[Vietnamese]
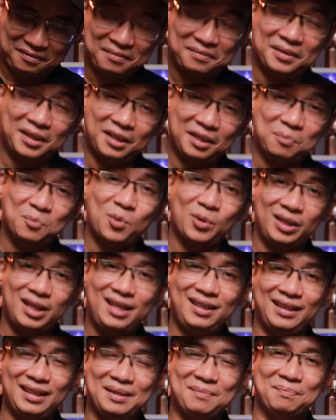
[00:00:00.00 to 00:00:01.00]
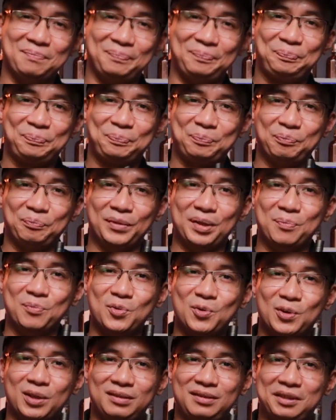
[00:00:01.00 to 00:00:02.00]
rất là muốn đi tìm để
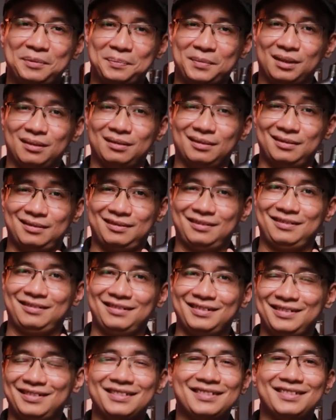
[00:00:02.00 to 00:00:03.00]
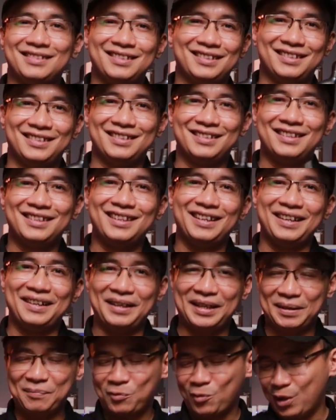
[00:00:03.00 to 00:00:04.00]
mua, nhưng mà
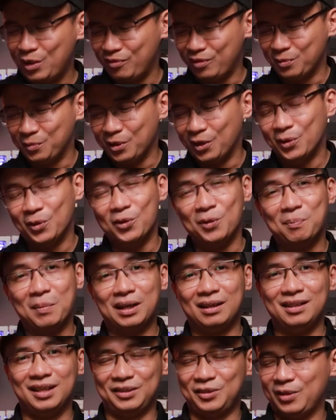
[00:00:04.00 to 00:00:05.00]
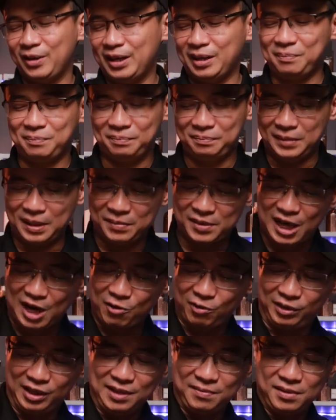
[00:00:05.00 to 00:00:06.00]
em quay một ô mất lượt rồi, em làm
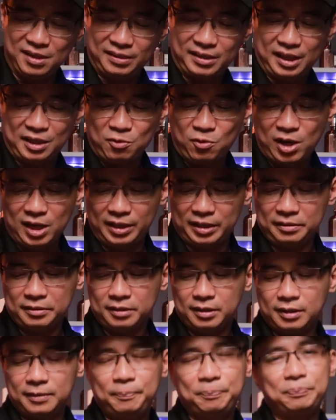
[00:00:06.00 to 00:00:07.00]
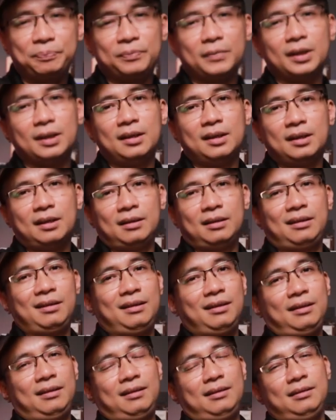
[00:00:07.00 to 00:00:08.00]
sao tìm được chai nước hoa này nữa.
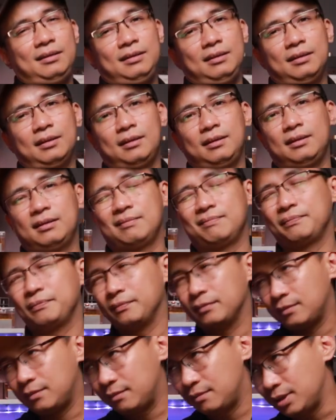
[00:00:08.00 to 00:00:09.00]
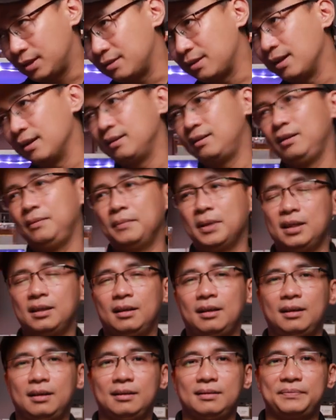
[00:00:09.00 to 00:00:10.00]
Thì thực tế thì bây
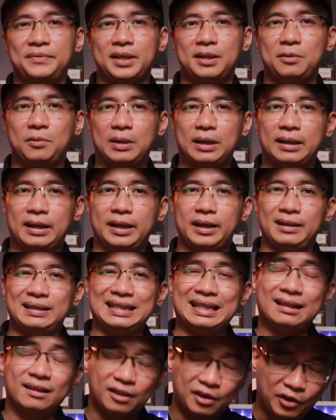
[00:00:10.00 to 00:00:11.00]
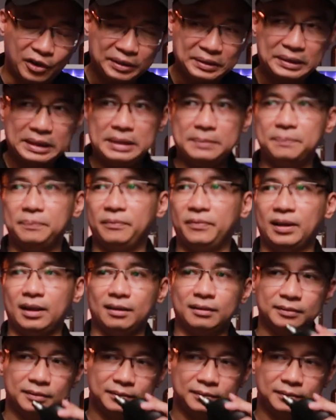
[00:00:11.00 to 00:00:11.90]
giờ chai nước hoa này rất là khó tìm, và